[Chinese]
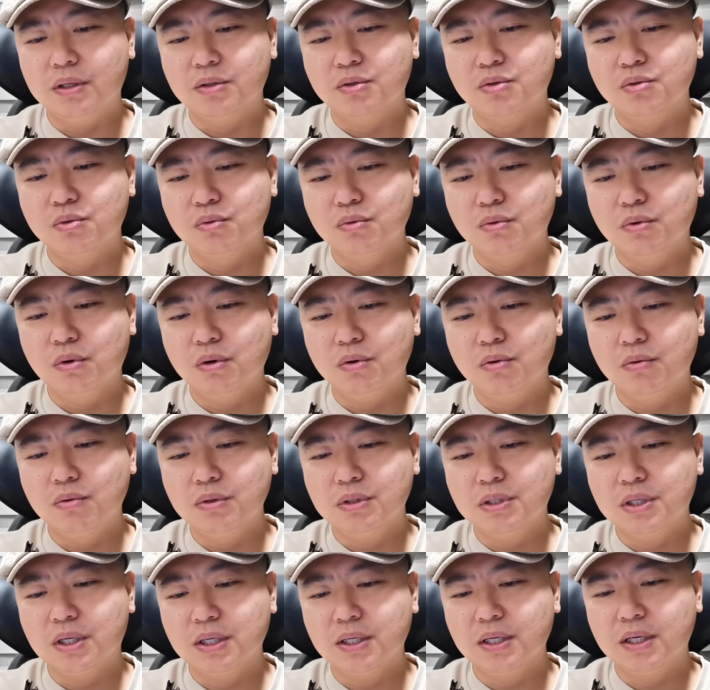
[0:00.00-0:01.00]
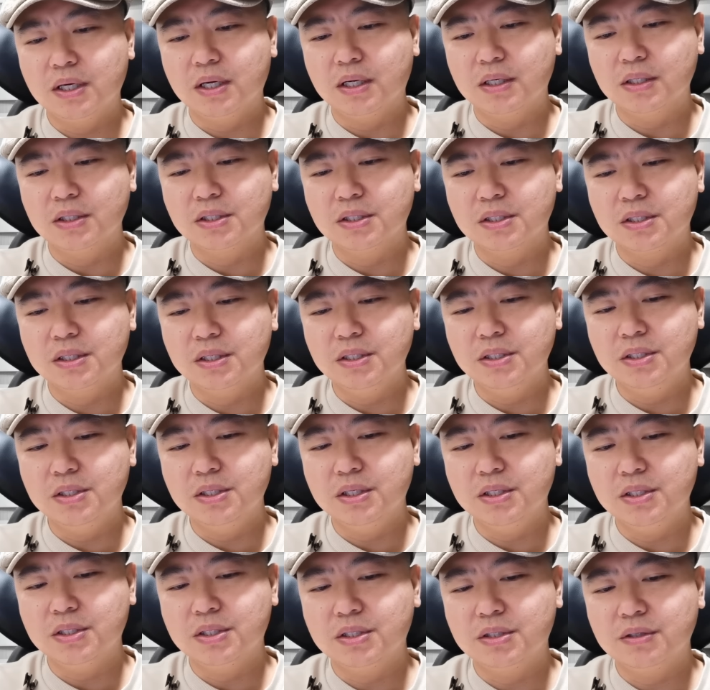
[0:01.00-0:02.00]
中国工商银行深
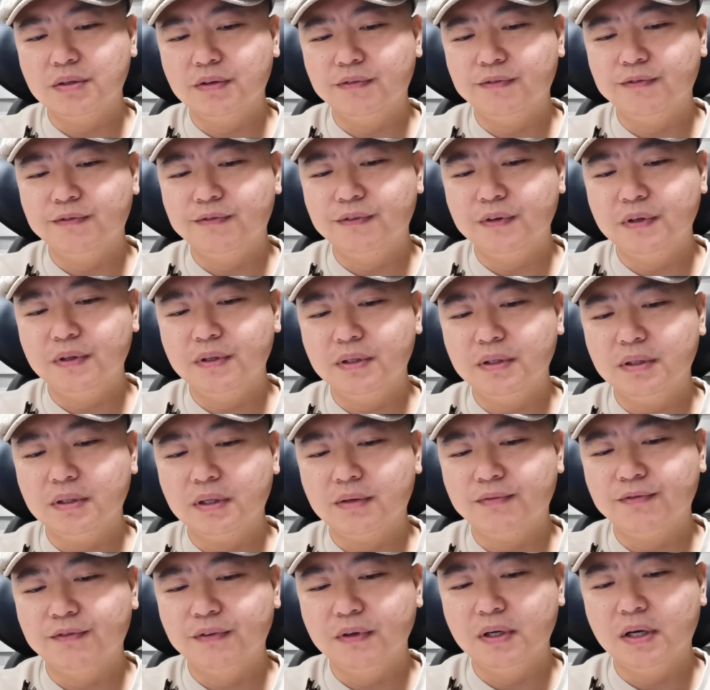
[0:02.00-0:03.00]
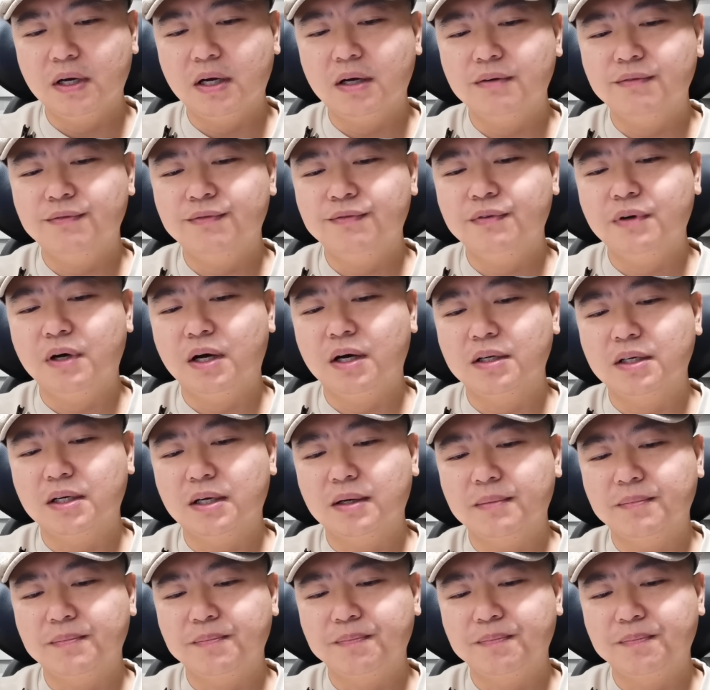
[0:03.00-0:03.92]
圳市分分行副行长；